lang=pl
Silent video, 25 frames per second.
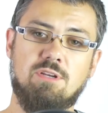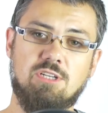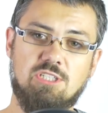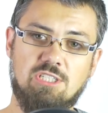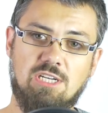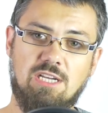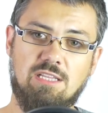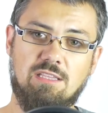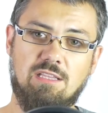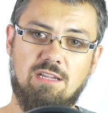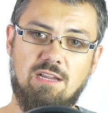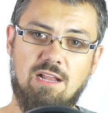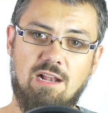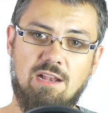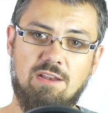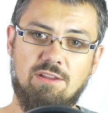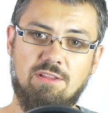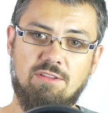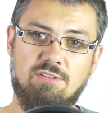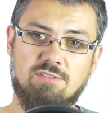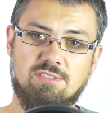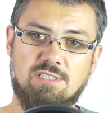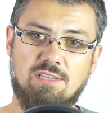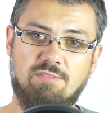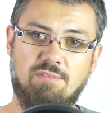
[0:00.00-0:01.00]
i że
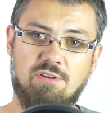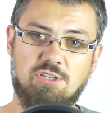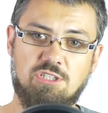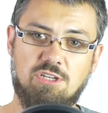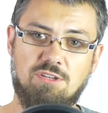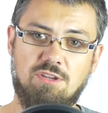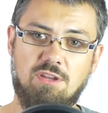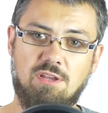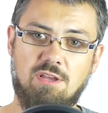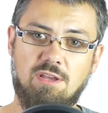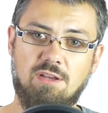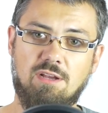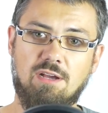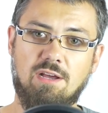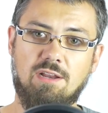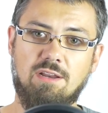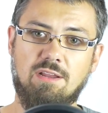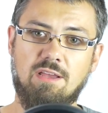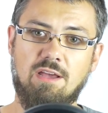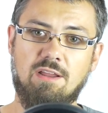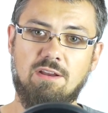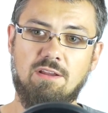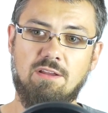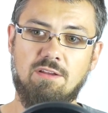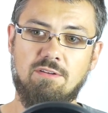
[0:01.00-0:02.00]
generalnie to zawieszenie jej
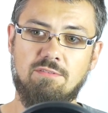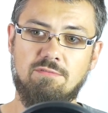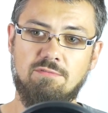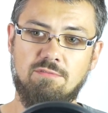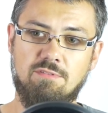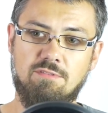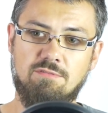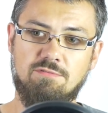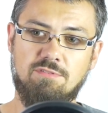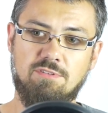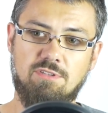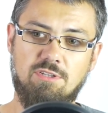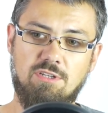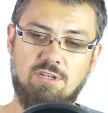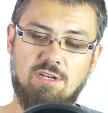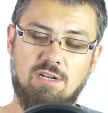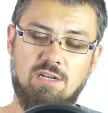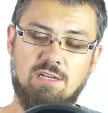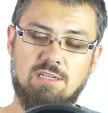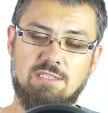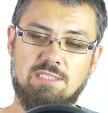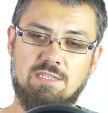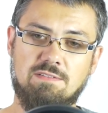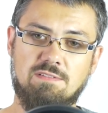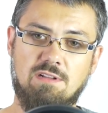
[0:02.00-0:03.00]
kariery
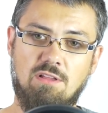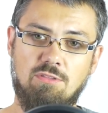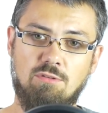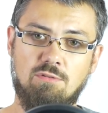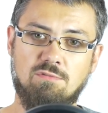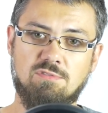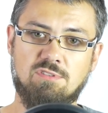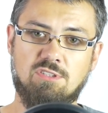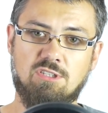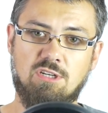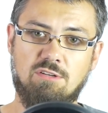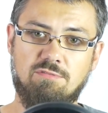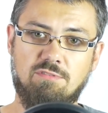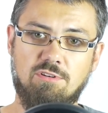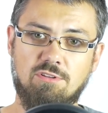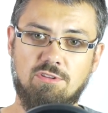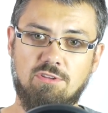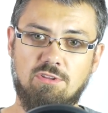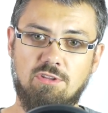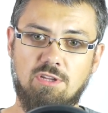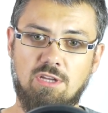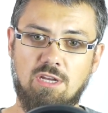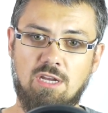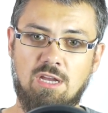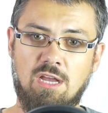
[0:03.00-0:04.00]
wynika ze względów
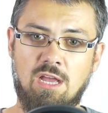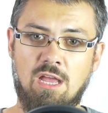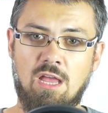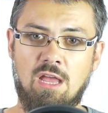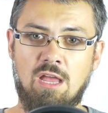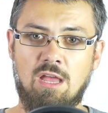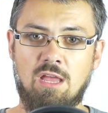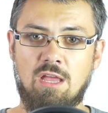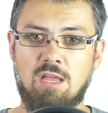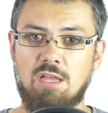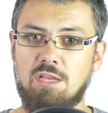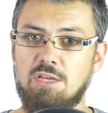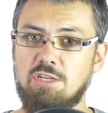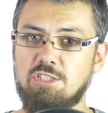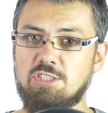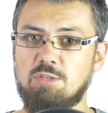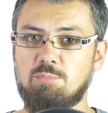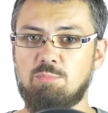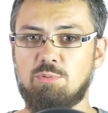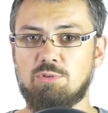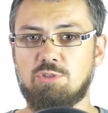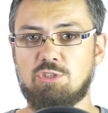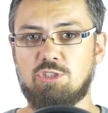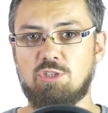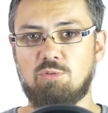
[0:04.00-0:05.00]
zdrowotnych i
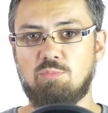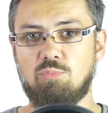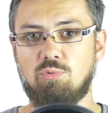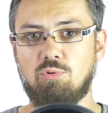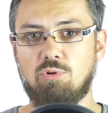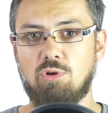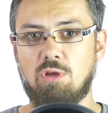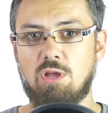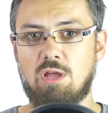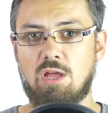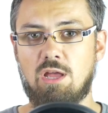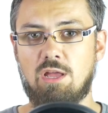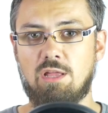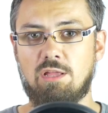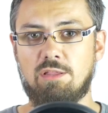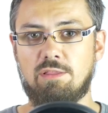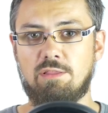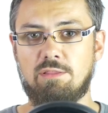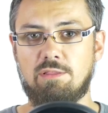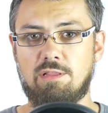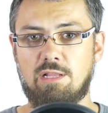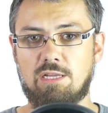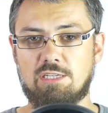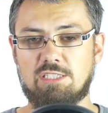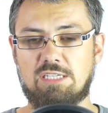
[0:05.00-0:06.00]
że potrzebuje
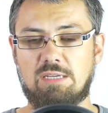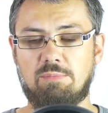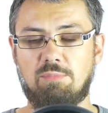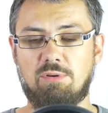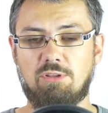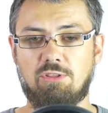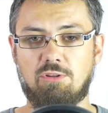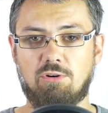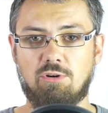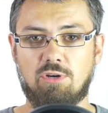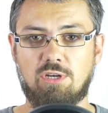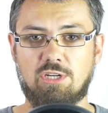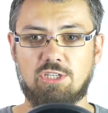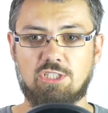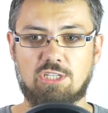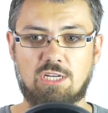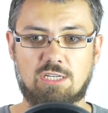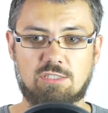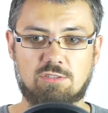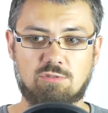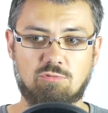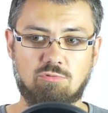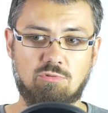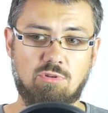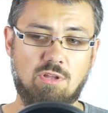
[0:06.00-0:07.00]
dla siebie trochę
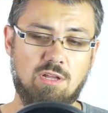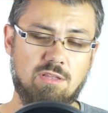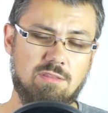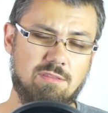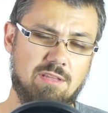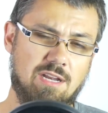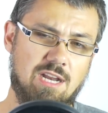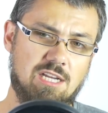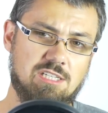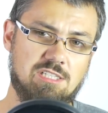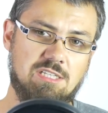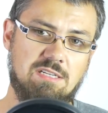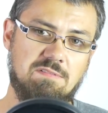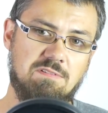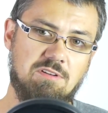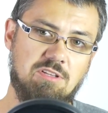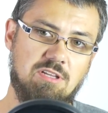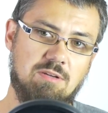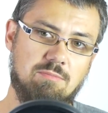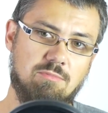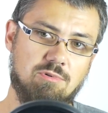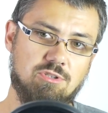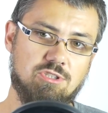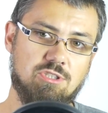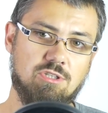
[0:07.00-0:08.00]
czasu. I na, na razie nie
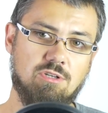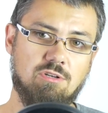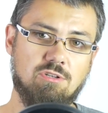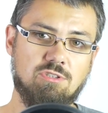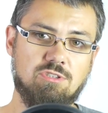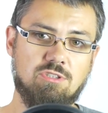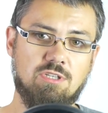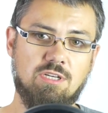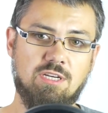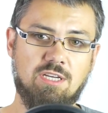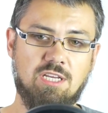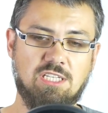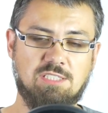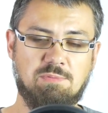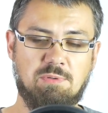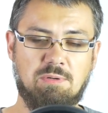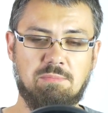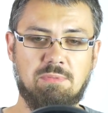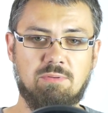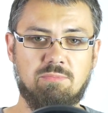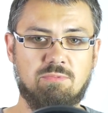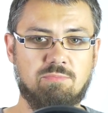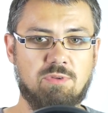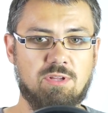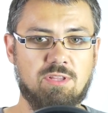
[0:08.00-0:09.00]
wiadomo, czy chodzi o jakieś
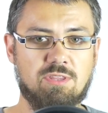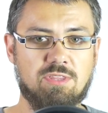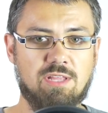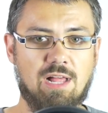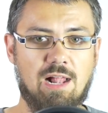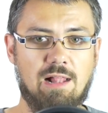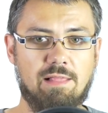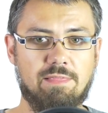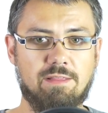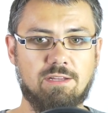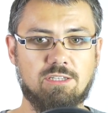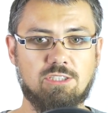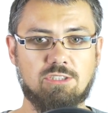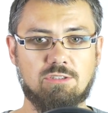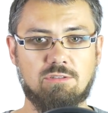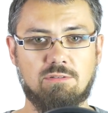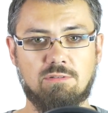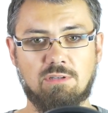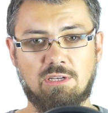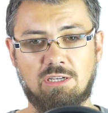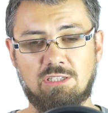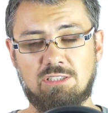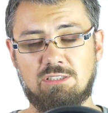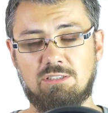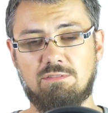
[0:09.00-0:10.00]
problemy mentalne, czy
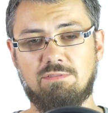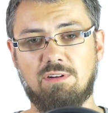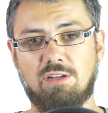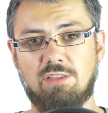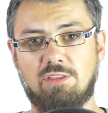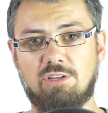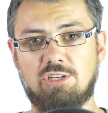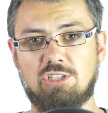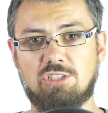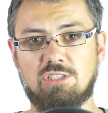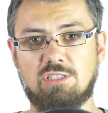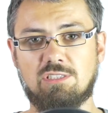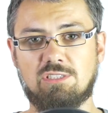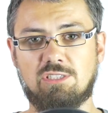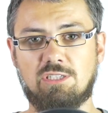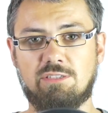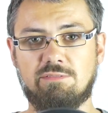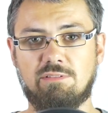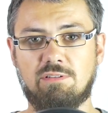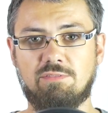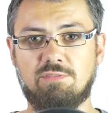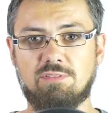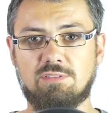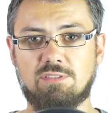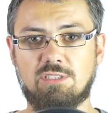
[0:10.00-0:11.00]
o jakieś faktycznie
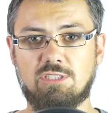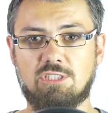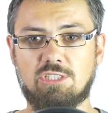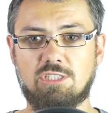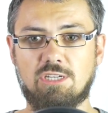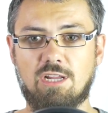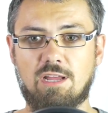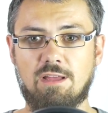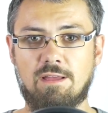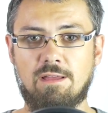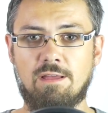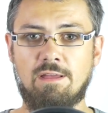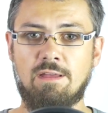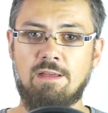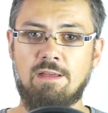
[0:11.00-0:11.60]
zdrowie fizyczne.